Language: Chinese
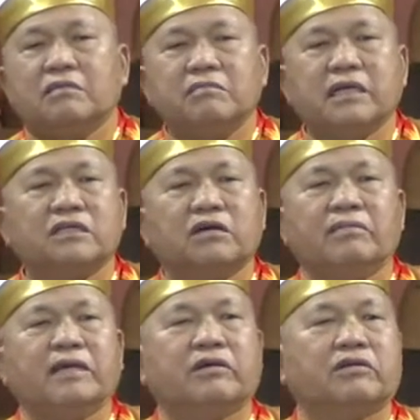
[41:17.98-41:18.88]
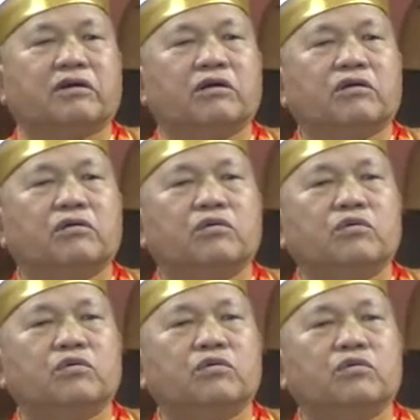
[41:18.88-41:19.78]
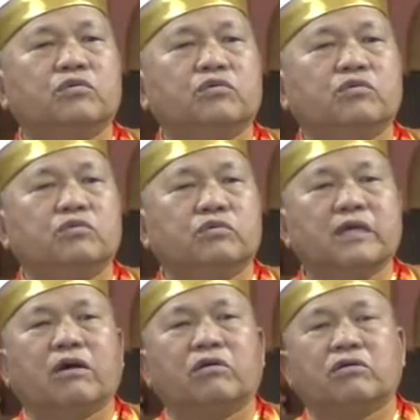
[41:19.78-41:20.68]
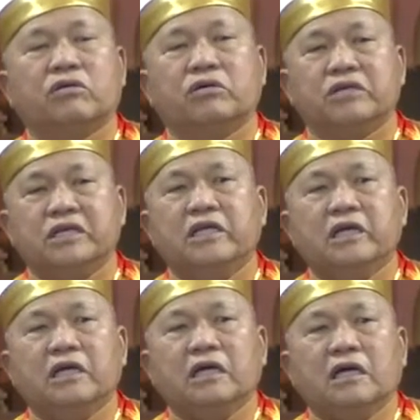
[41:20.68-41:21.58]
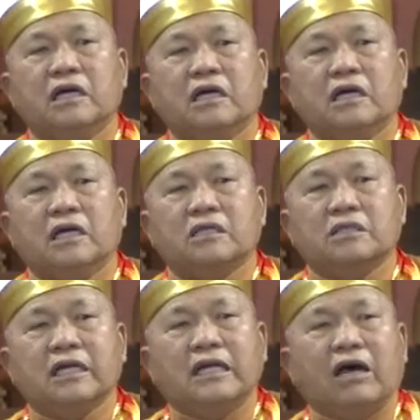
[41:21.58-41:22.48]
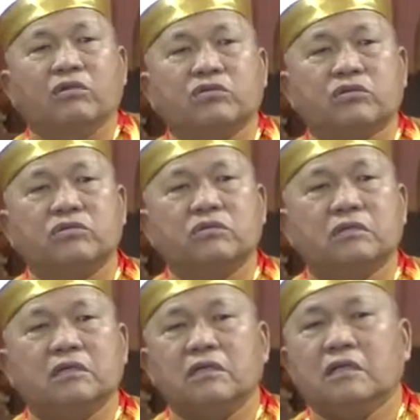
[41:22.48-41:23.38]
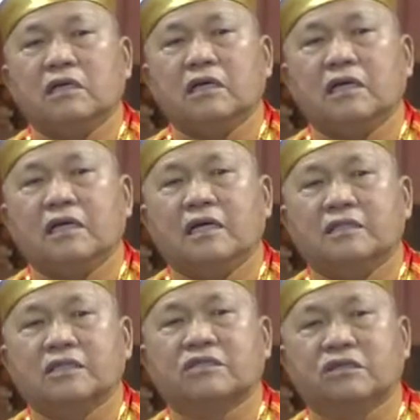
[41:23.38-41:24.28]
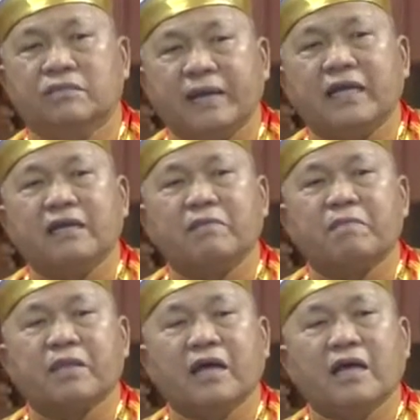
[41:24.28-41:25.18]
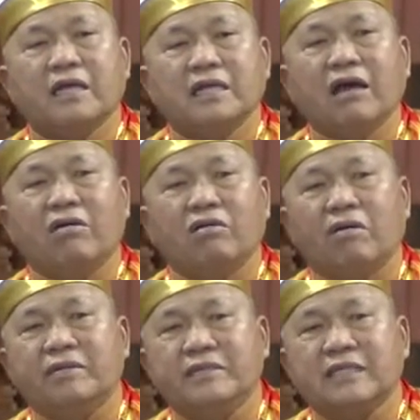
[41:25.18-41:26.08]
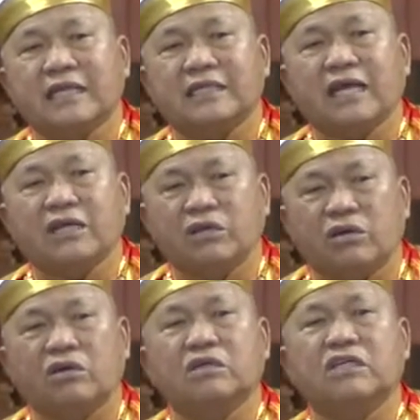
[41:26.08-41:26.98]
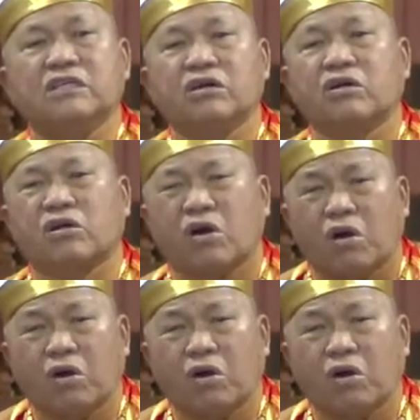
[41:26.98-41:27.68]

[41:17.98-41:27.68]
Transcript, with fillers: 命就没有了，无药可医。所以老祖的慈悲，要我们大家用你的口